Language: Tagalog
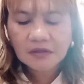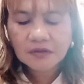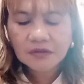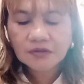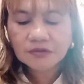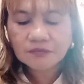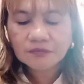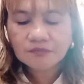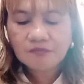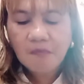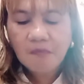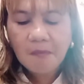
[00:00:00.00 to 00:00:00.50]

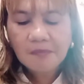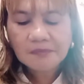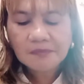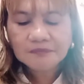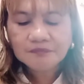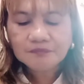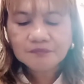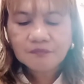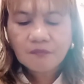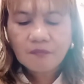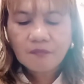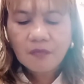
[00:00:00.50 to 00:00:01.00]
Ayun.
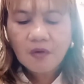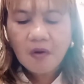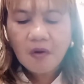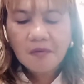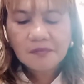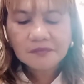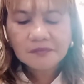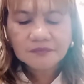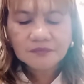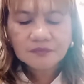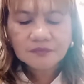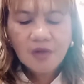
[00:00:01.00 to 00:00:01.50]

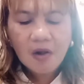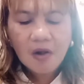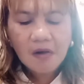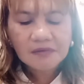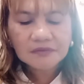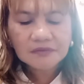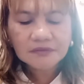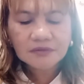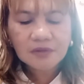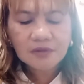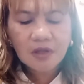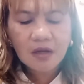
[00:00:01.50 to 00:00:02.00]

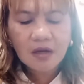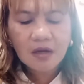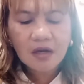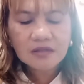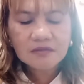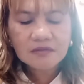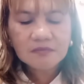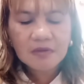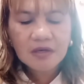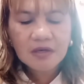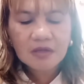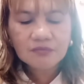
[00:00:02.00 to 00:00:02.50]
At
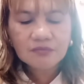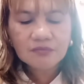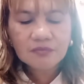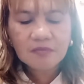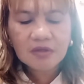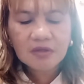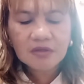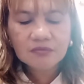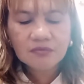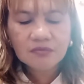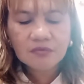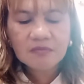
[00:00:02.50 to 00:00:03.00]
guys,
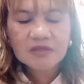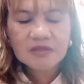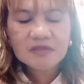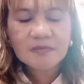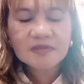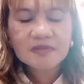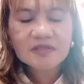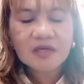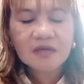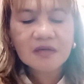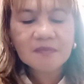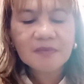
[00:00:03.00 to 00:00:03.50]
malutong. Mas
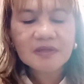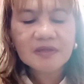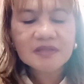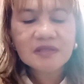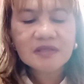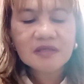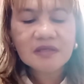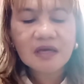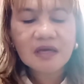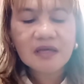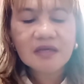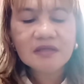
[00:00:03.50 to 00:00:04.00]
masarap
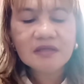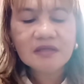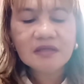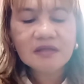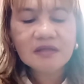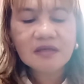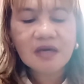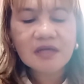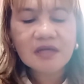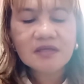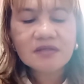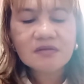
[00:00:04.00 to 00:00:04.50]
kasing kainin
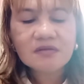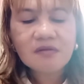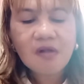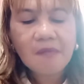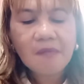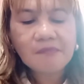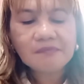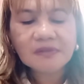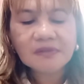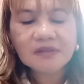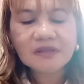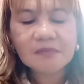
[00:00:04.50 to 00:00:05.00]
guys,
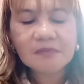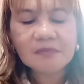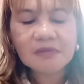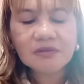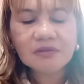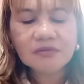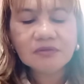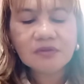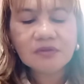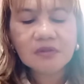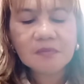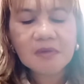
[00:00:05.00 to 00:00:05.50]
pagka
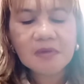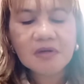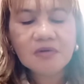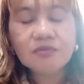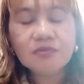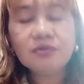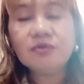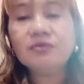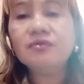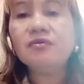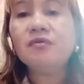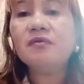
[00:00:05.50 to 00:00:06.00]

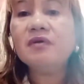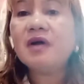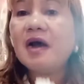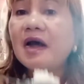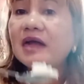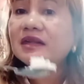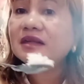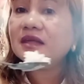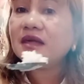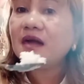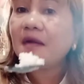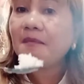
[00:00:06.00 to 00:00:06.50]
malutong-malutong yung
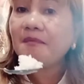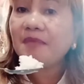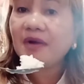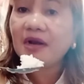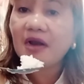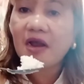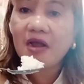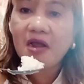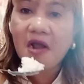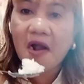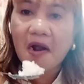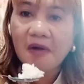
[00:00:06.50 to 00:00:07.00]
ating
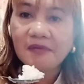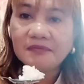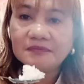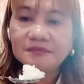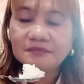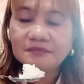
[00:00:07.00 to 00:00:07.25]
ampalaya.